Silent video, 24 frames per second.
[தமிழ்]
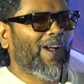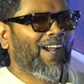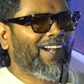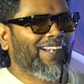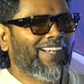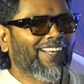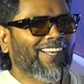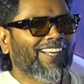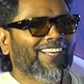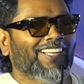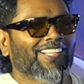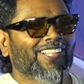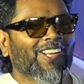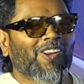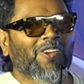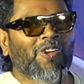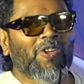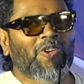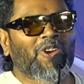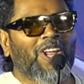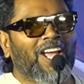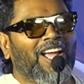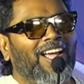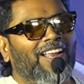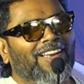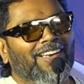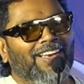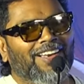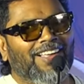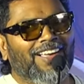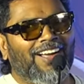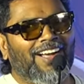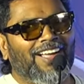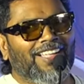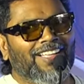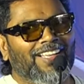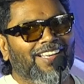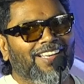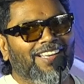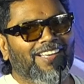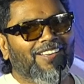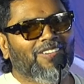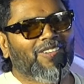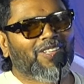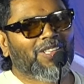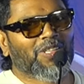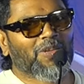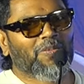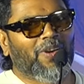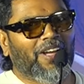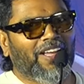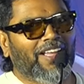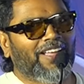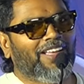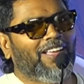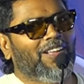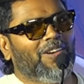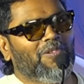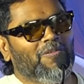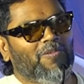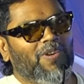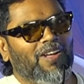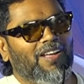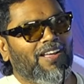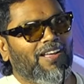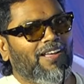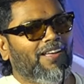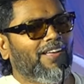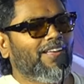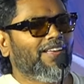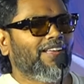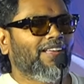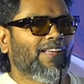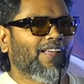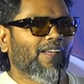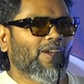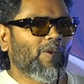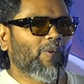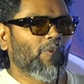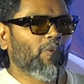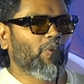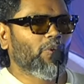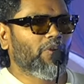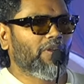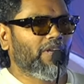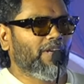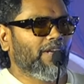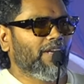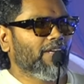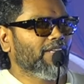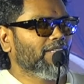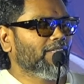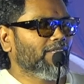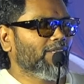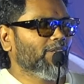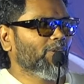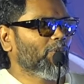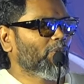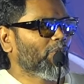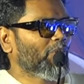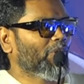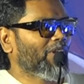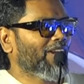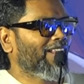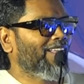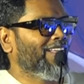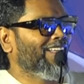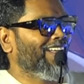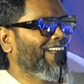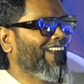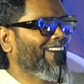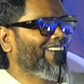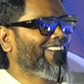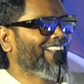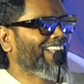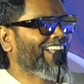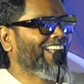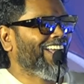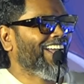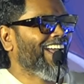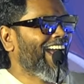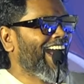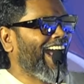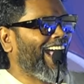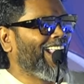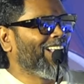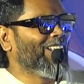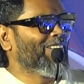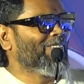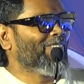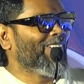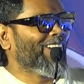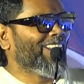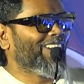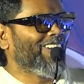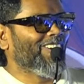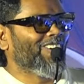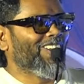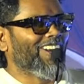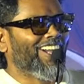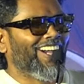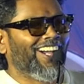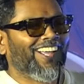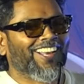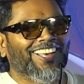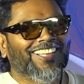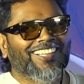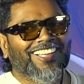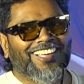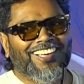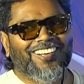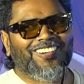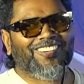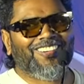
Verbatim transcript: பாட்டு எழுதுகிற ஒரு ஆள் காதல் வந்து பயங்கரமாக ஊற்றெடுத்து ஊற்று ஆடிய அந்த மாதிரி ஒரு ஆள் தான்